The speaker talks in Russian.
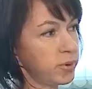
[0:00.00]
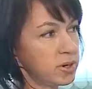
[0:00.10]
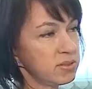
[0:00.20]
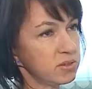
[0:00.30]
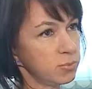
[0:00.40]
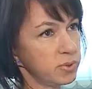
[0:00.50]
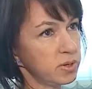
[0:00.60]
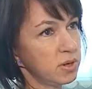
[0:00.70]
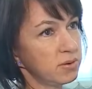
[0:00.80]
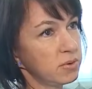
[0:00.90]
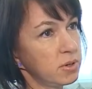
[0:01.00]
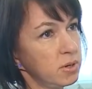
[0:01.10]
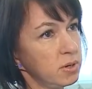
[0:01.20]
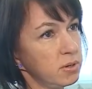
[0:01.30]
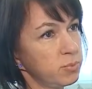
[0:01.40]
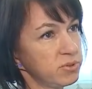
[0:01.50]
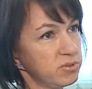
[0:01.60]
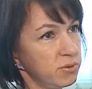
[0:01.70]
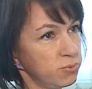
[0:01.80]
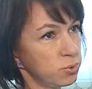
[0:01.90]
По рации передавали, и по
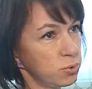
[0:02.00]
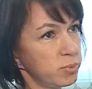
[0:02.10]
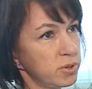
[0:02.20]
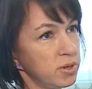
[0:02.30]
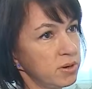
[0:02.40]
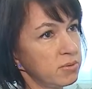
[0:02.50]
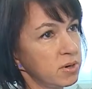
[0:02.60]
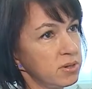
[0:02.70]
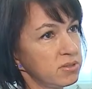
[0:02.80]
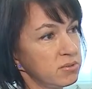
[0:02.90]
телефону передавали.